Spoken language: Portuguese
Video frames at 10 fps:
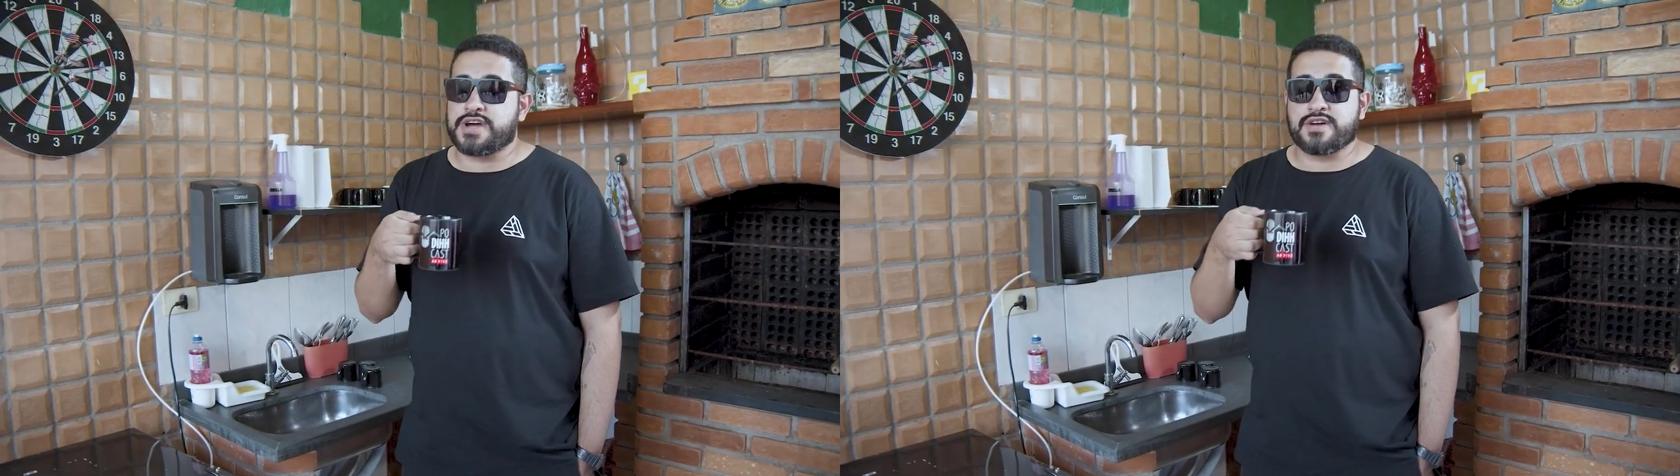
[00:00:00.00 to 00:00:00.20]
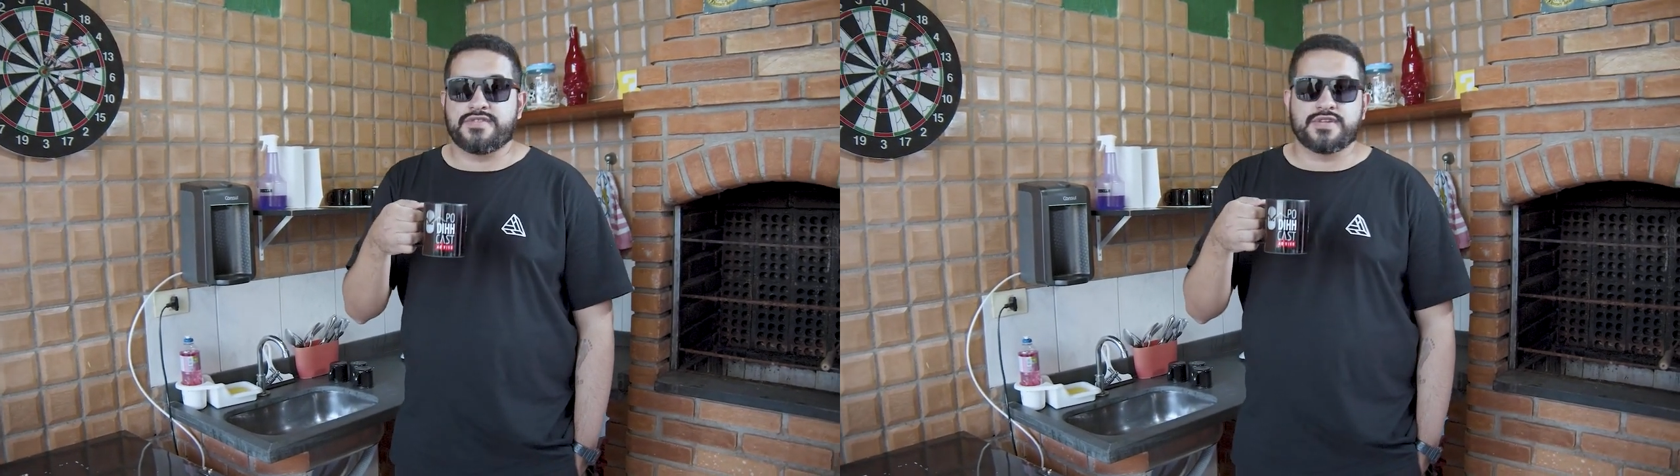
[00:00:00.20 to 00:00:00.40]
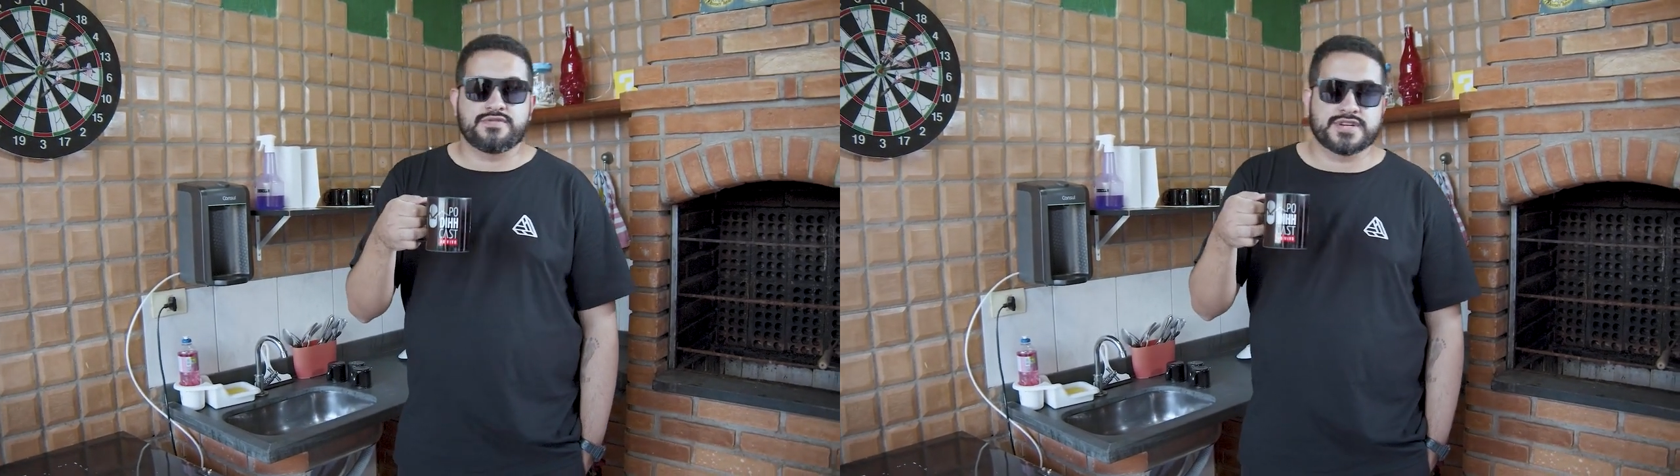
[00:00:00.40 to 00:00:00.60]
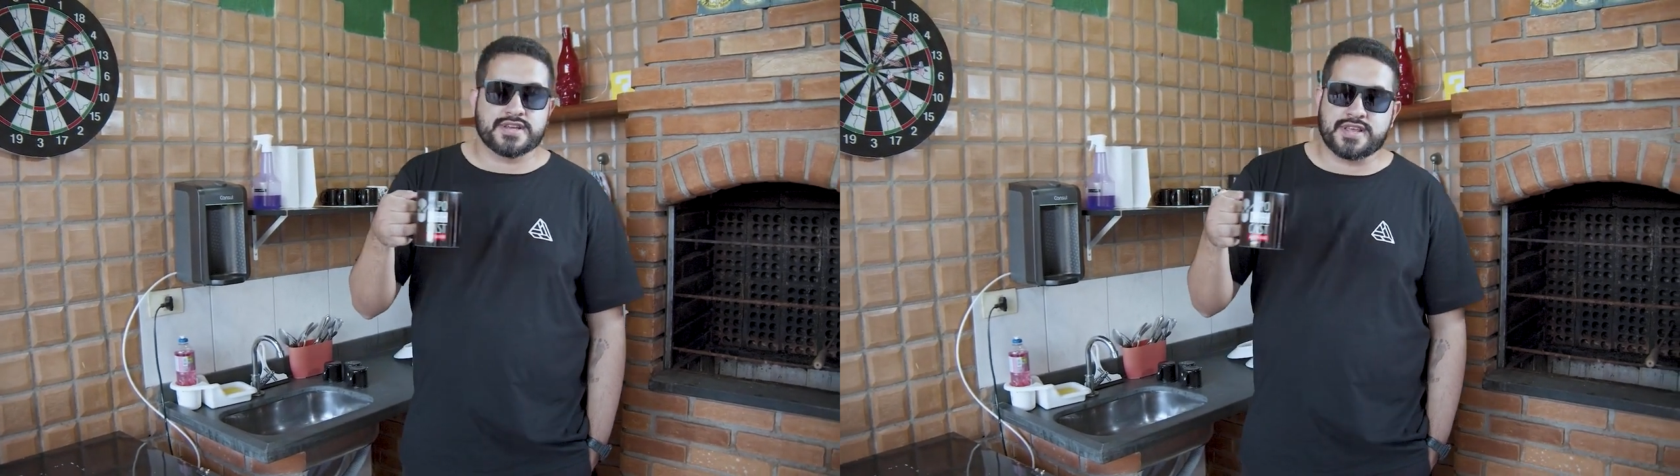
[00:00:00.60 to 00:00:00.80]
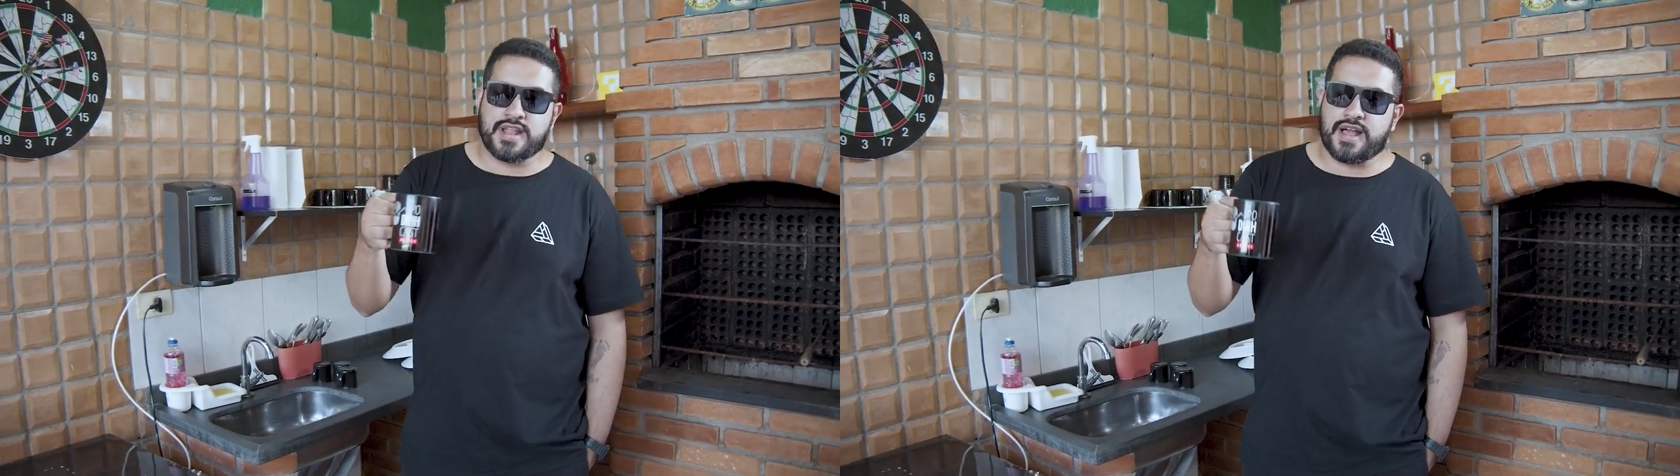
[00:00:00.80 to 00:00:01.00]
Thiago Ventura
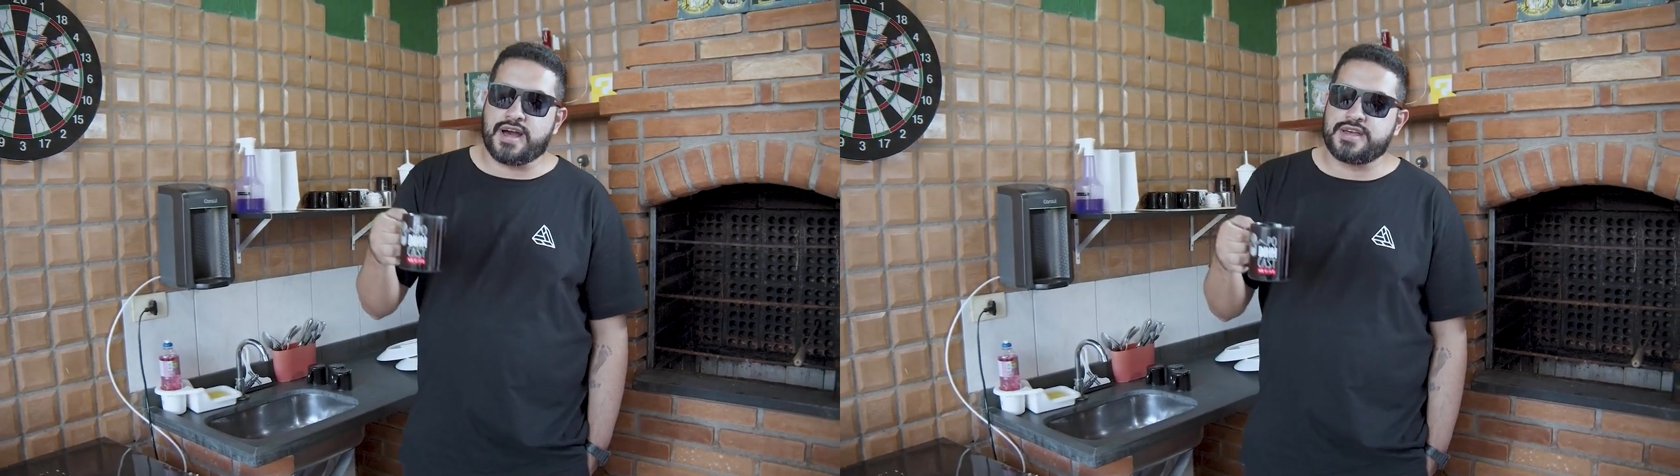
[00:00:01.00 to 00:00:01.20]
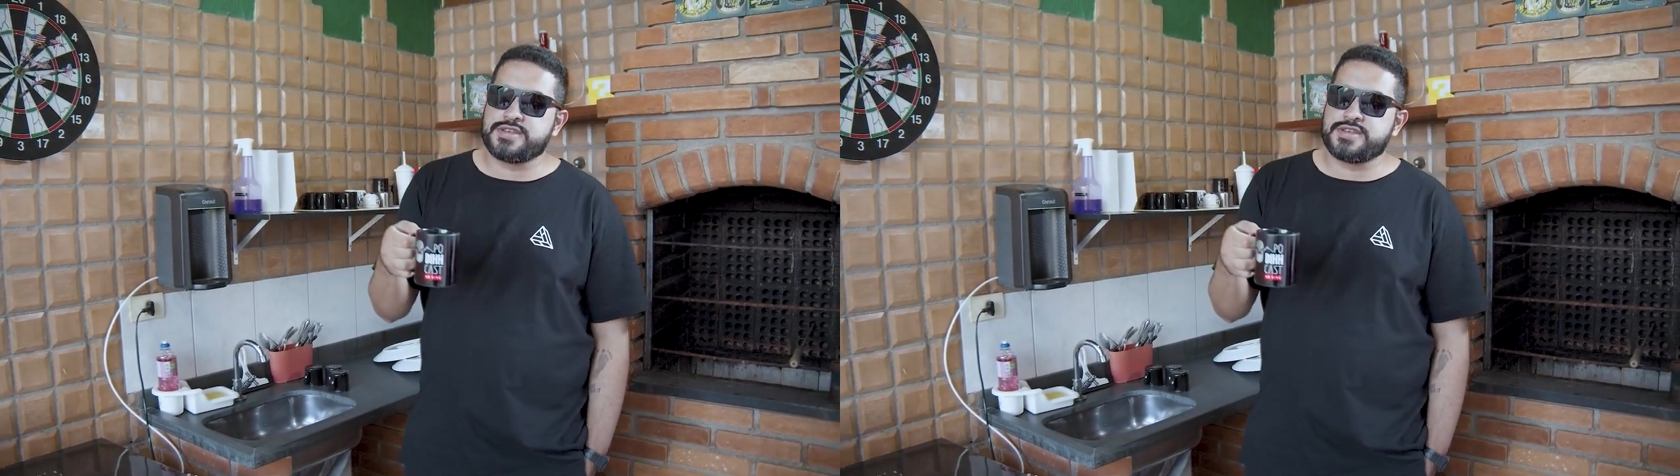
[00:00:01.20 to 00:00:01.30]
já tá lá,